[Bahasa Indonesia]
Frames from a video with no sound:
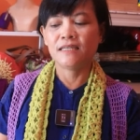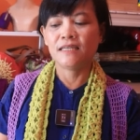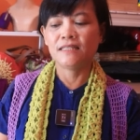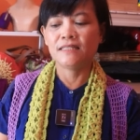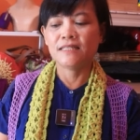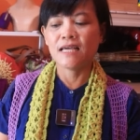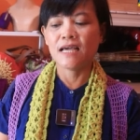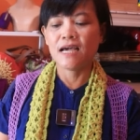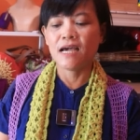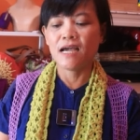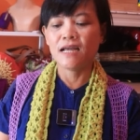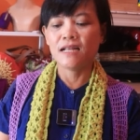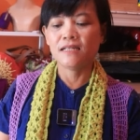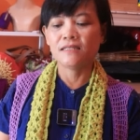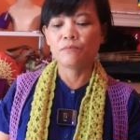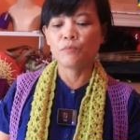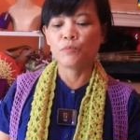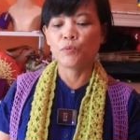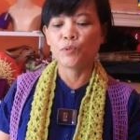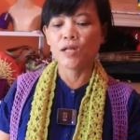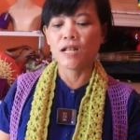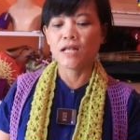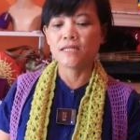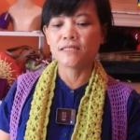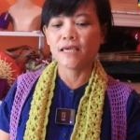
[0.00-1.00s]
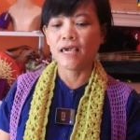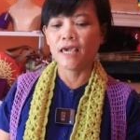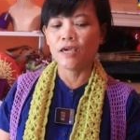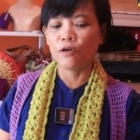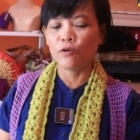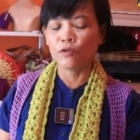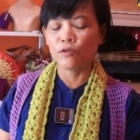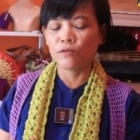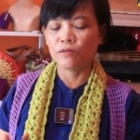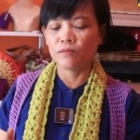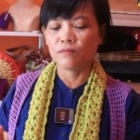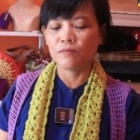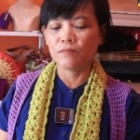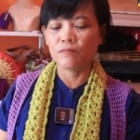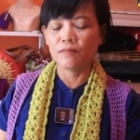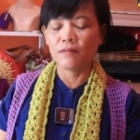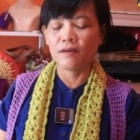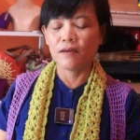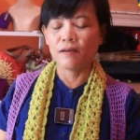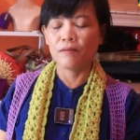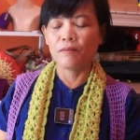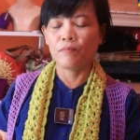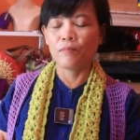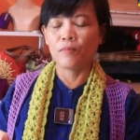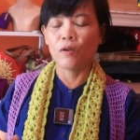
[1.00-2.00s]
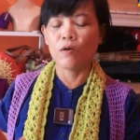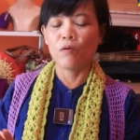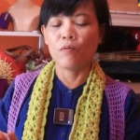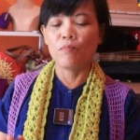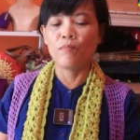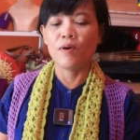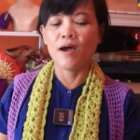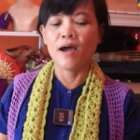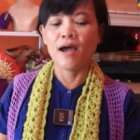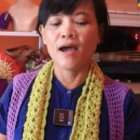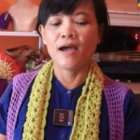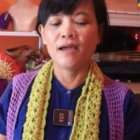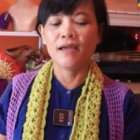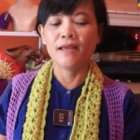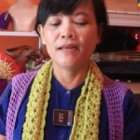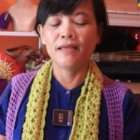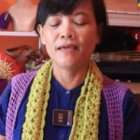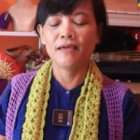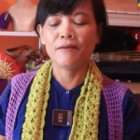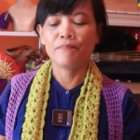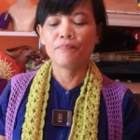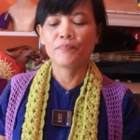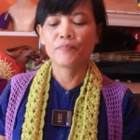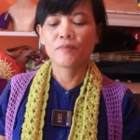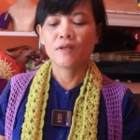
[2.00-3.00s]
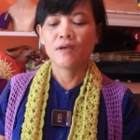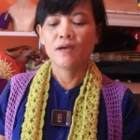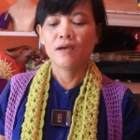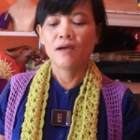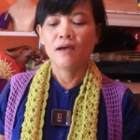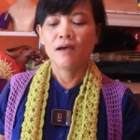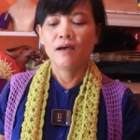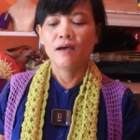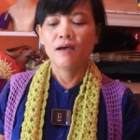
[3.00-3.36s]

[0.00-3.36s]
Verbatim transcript: kita kan kebetulan saya ikut melomba ini. Ya,